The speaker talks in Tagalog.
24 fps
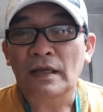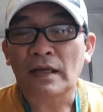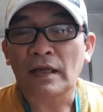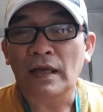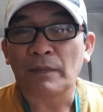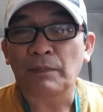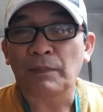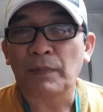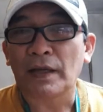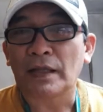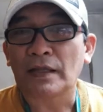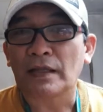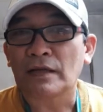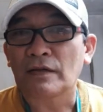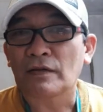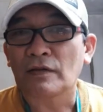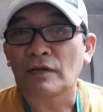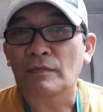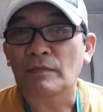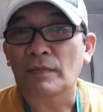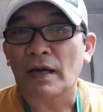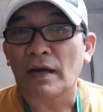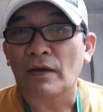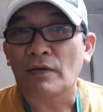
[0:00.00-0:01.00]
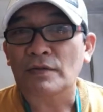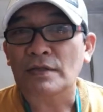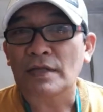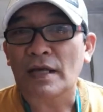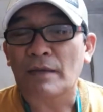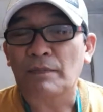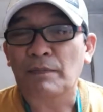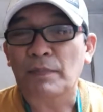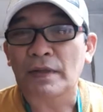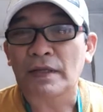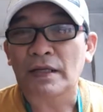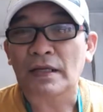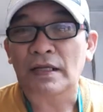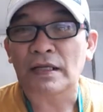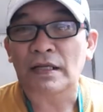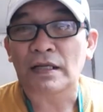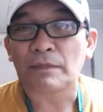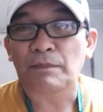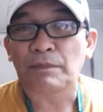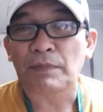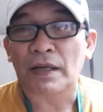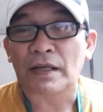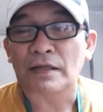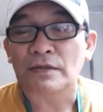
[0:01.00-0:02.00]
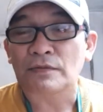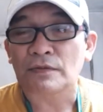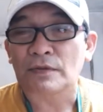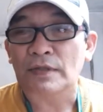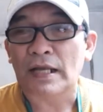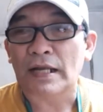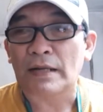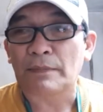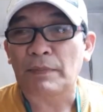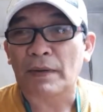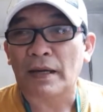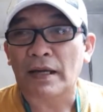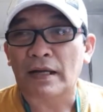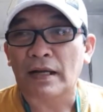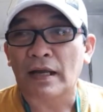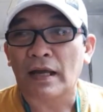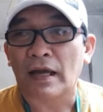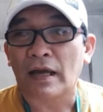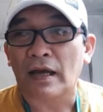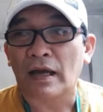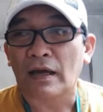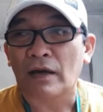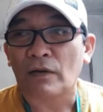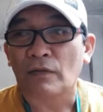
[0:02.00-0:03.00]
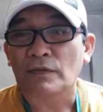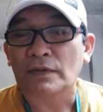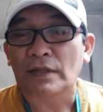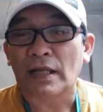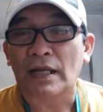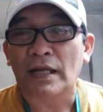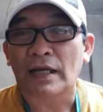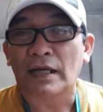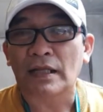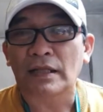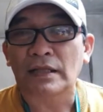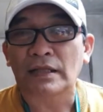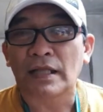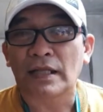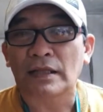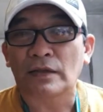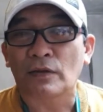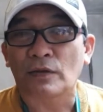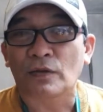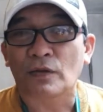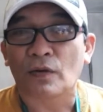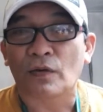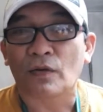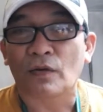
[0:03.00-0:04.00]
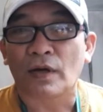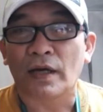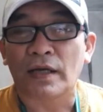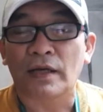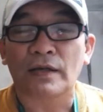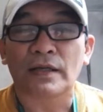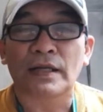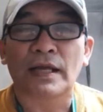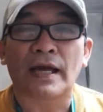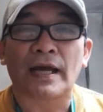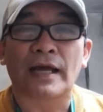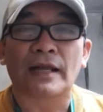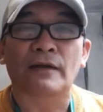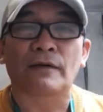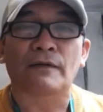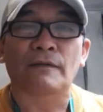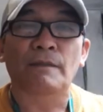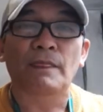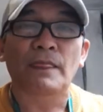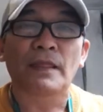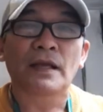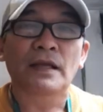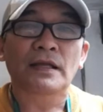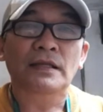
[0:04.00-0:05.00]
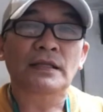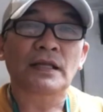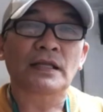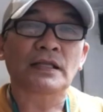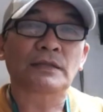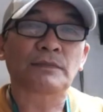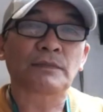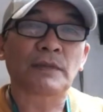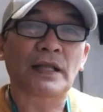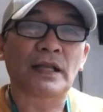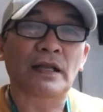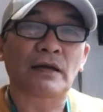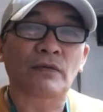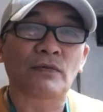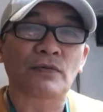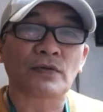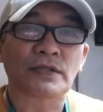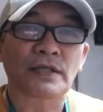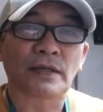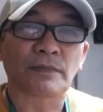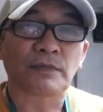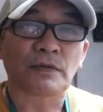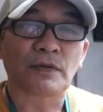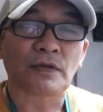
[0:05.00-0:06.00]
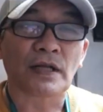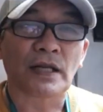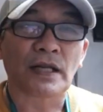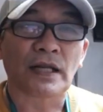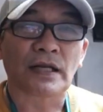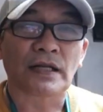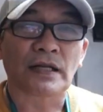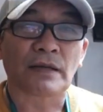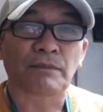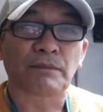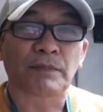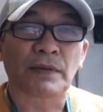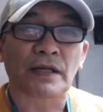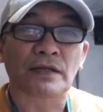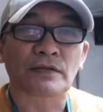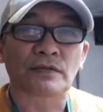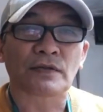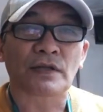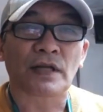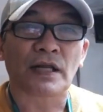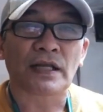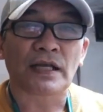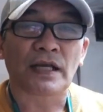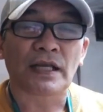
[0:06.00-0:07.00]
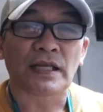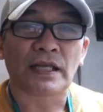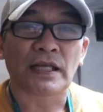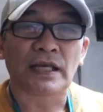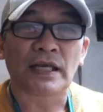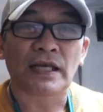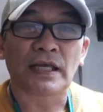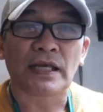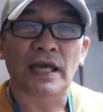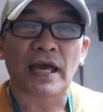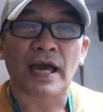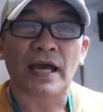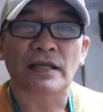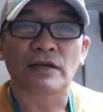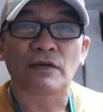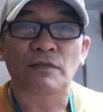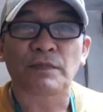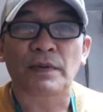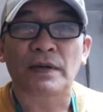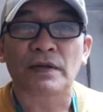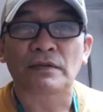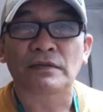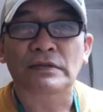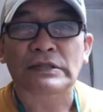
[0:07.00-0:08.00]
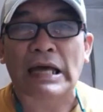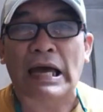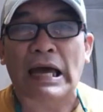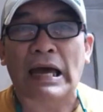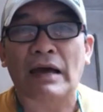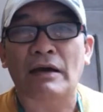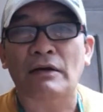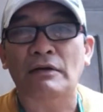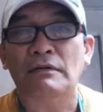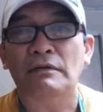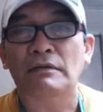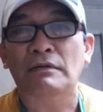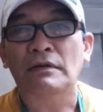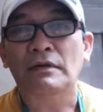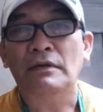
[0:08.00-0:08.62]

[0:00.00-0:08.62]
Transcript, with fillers: eh pwede nyo naman kausapin yan in personal para kung talagang de, totoo kayo na ano, at kinausap nyo na lang ng personal niya, hinihiya nyo pa yung tao.